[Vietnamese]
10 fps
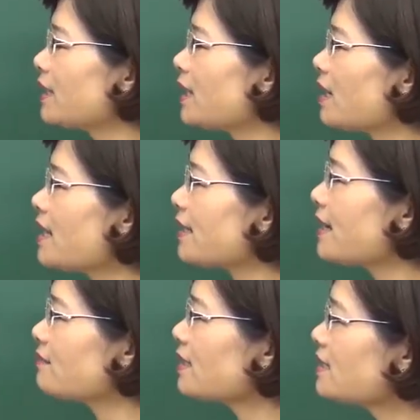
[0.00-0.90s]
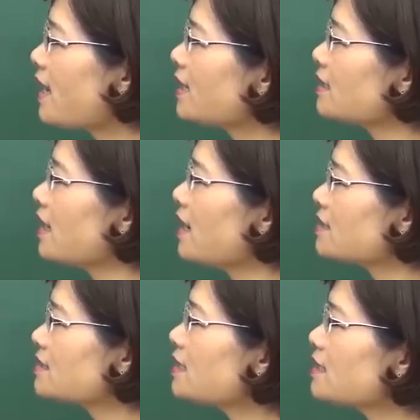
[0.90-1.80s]
đó là theo tinh thần
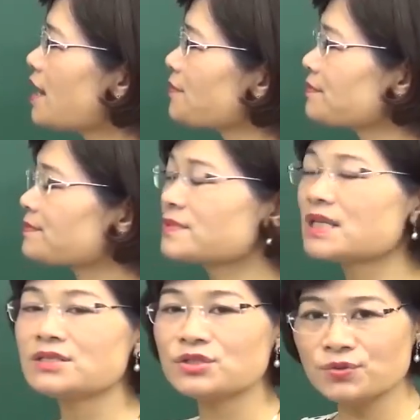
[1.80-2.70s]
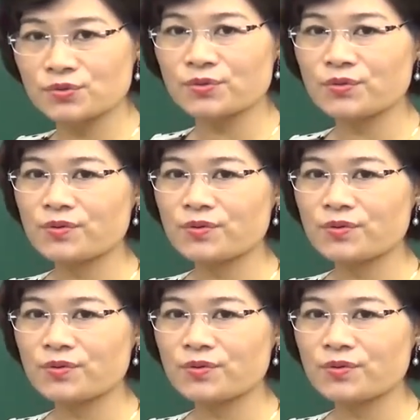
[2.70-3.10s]
dân tộc, dân chủ.